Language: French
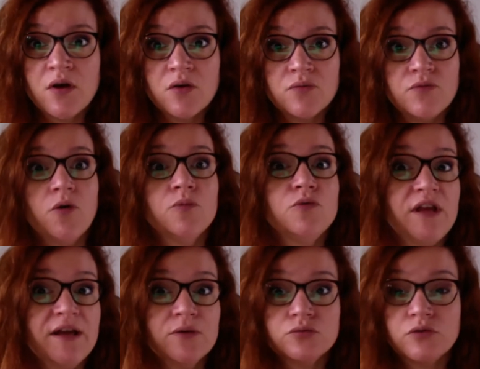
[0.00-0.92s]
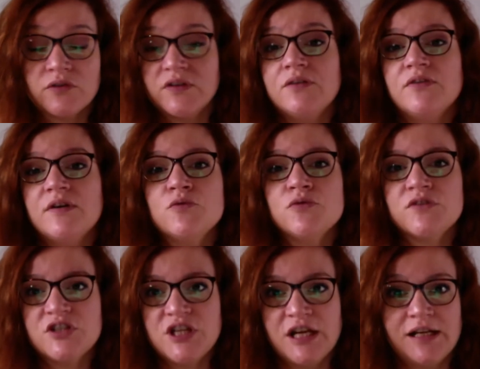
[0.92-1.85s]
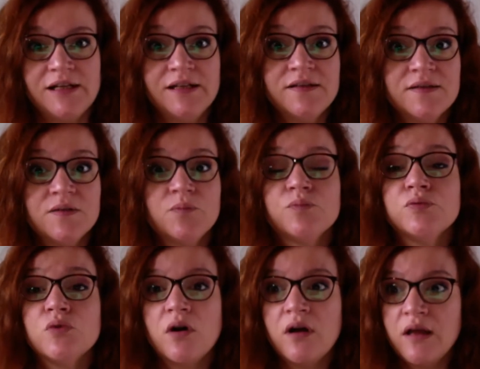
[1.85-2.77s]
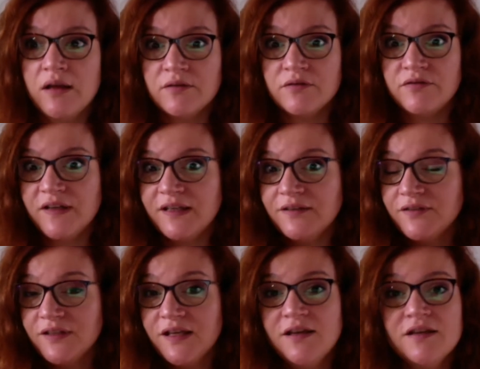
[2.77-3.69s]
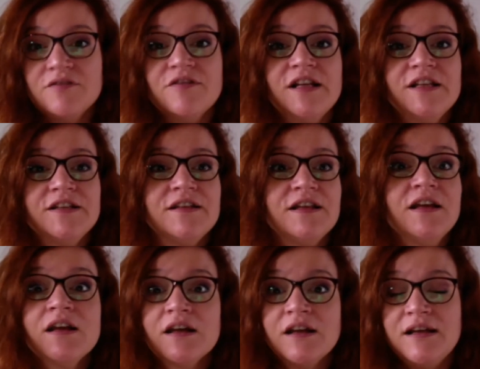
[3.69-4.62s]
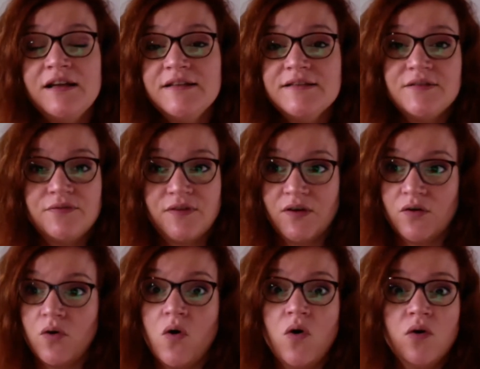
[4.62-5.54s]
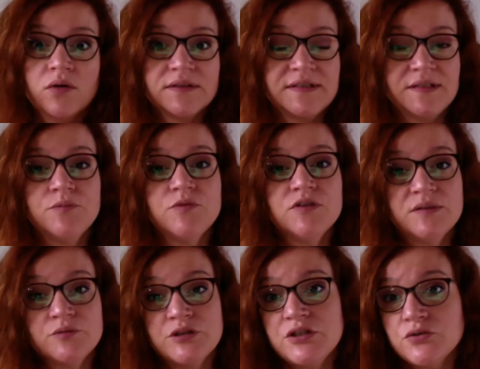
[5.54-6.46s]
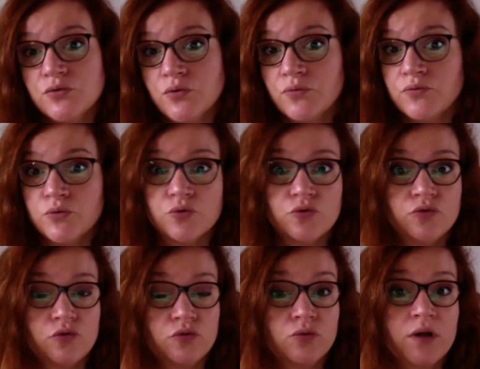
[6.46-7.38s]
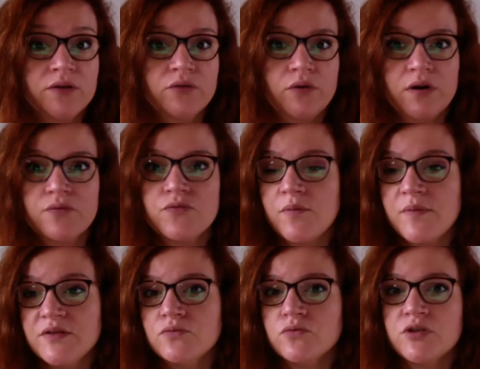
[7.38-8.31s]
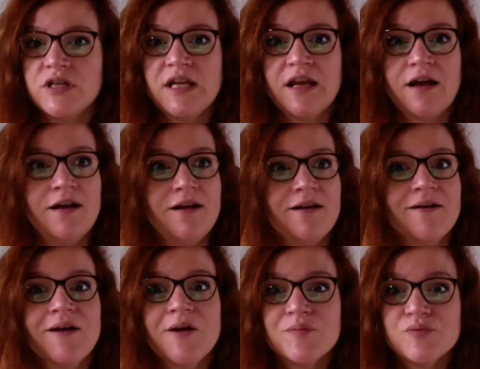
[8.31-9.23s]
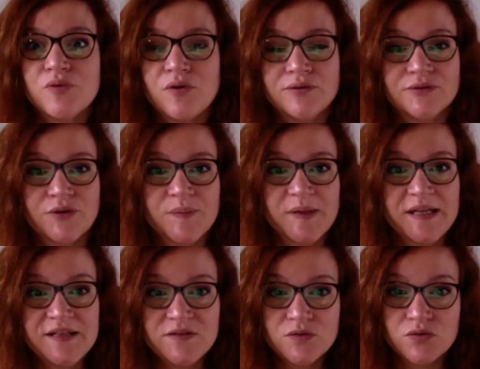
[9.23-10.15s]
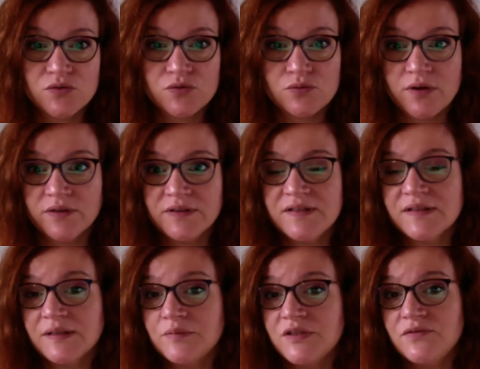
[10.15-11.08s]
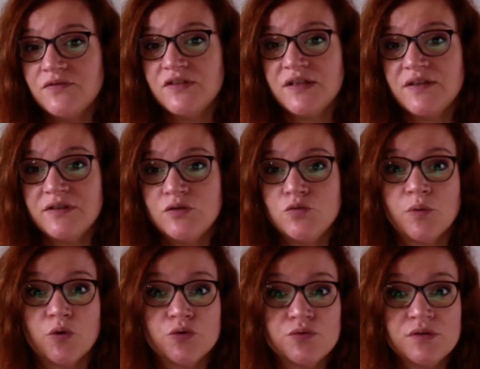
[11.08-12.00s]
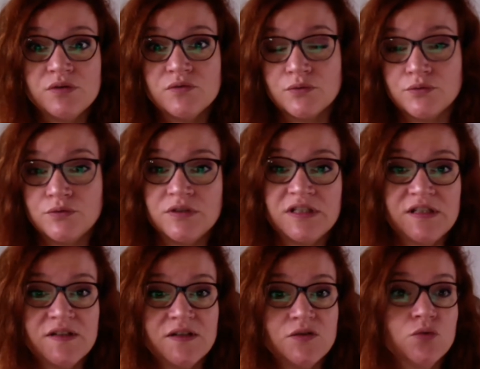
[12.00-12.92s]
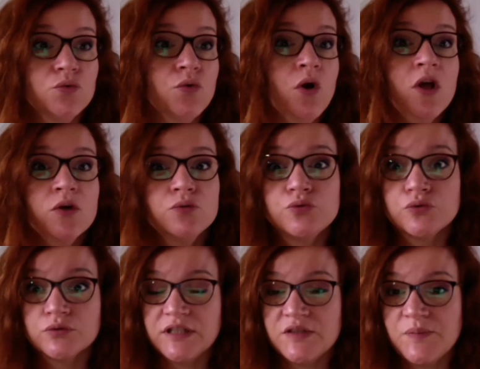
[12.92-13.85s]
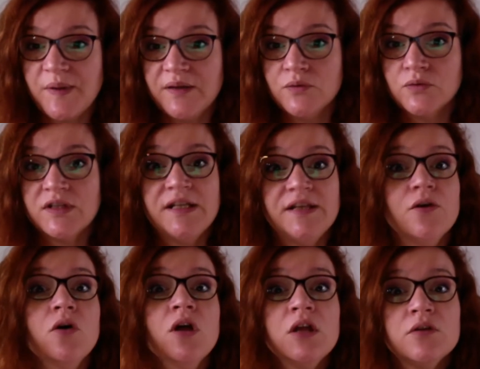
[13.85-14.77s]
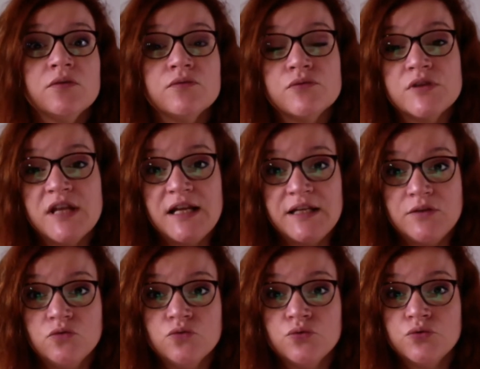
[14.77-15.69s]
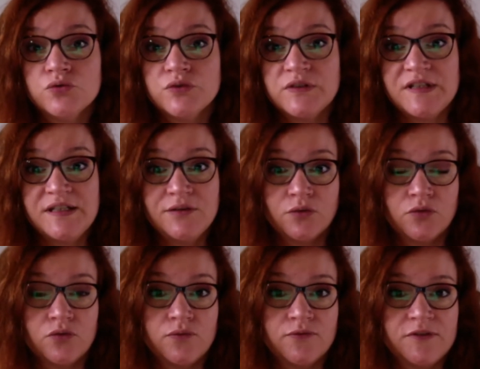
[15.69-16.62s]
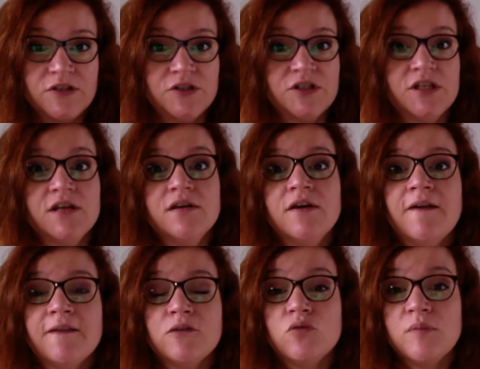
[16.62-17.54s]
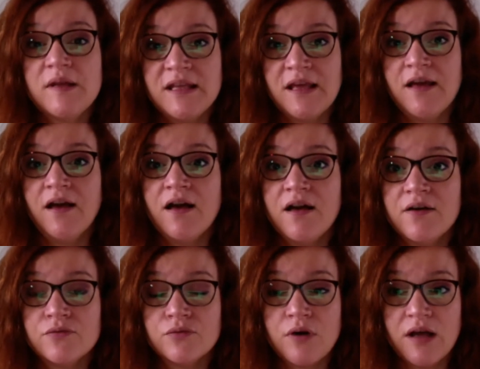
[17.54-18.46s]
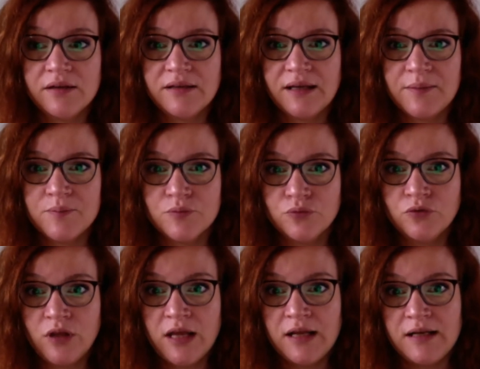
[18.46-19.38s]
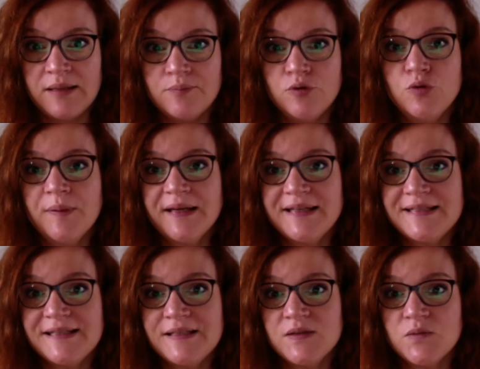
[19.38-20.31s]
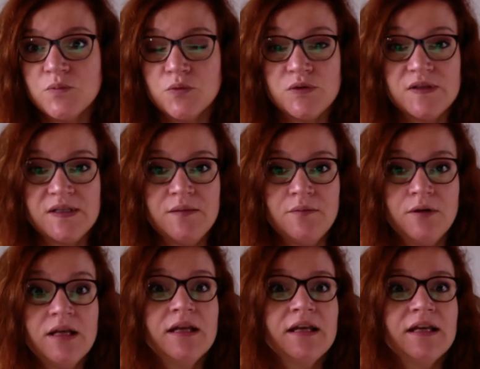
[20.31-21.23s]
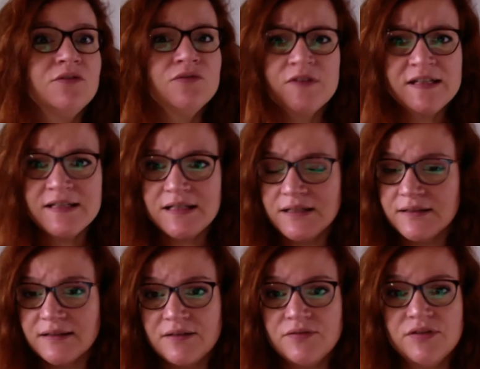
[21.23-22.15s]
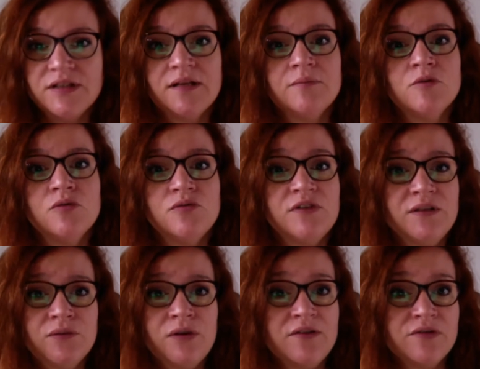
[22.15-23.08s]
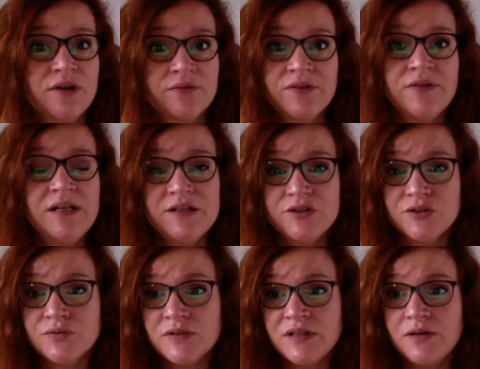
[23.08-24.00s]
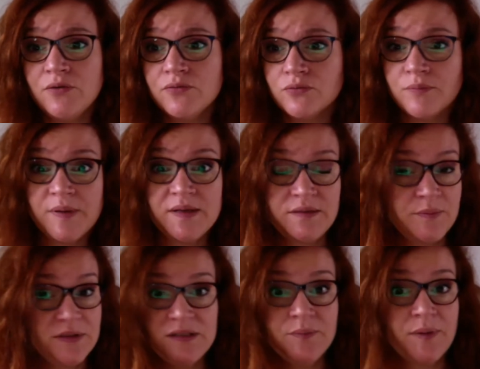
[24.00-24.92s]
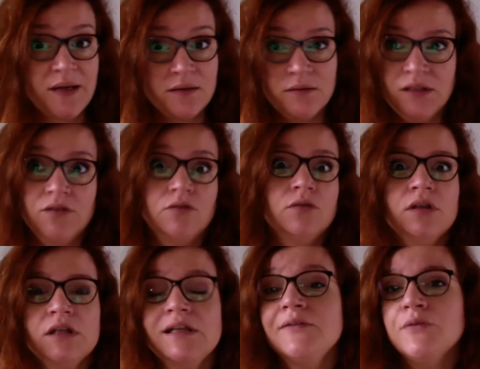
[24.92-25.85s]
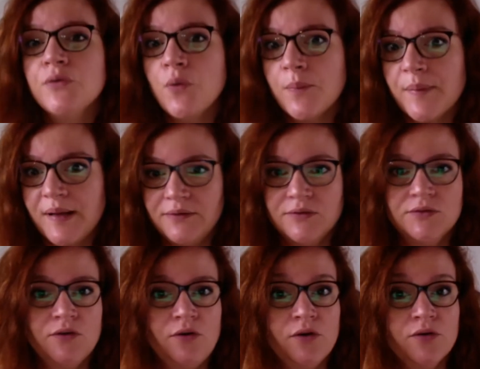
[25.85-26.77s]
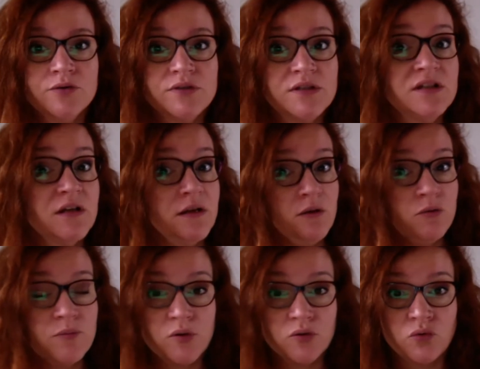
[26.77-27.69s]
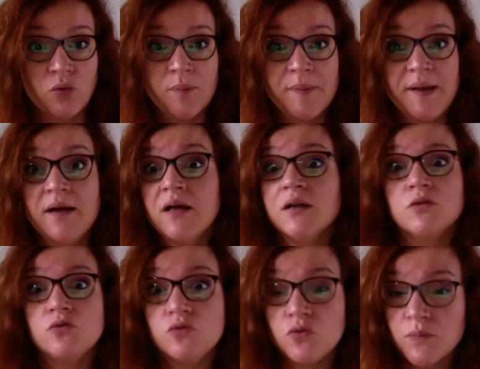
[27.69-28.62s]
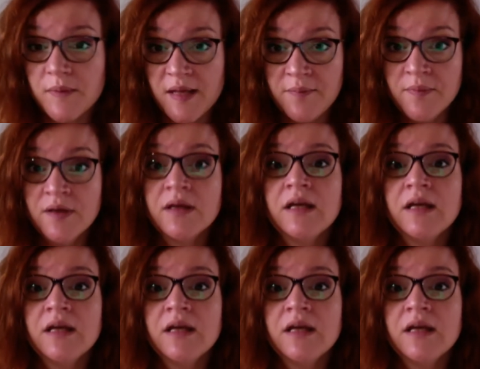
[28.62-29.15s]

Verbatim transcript: formulaire ou dans cette fameuse checklist pour vérifier et valider les différents type de témoignage que l'on veut, que ce soit de l'information générale pour l'entreprise, que ce soit un descriptif vis-à-vis du produit, de son utilisation ou son expérience client, vous allez tout noter dans ce fichier de manière à avoir des réponses les plus précises possibles et de faciliter finalement le fait de l'avoir. Vous savez, les gens, s'ils ne le font pas, c'est parce qu'ils n'ont pas le temps dans leur quotidien, ils ne le prendront pas d'eux-mêmes.